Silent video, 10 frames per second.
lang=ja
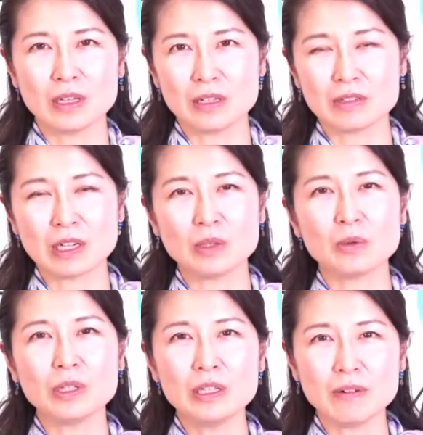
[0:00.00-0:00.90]
戦に
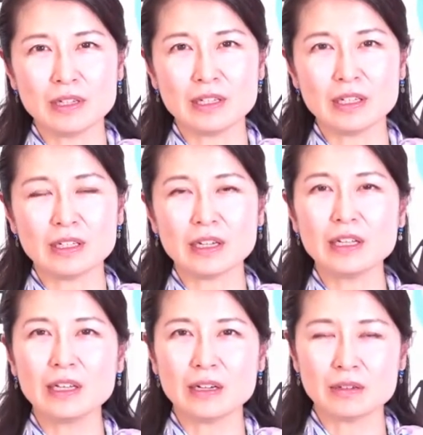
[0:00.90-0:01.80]
おいては人間だ
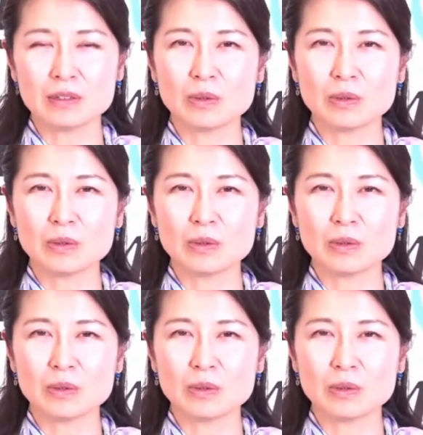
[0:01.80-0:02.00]
けでなく